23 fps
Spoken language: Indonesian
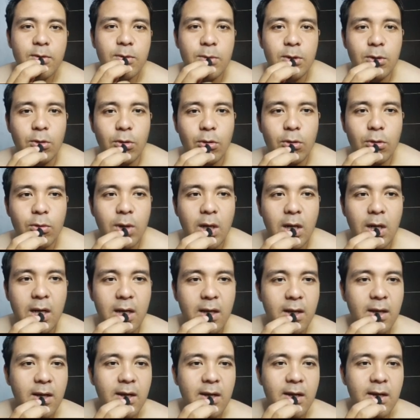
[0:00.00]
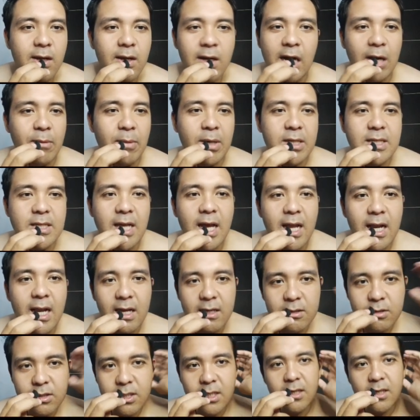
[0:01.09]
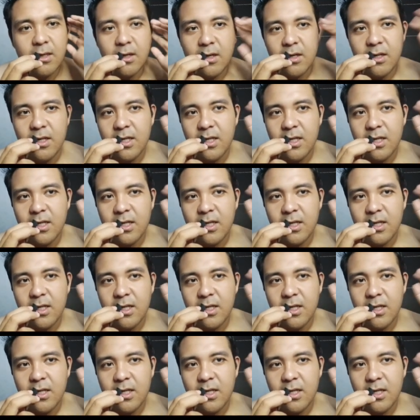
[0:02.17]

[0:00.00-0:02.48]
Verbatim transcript: pun menurut gua nggak masalah sih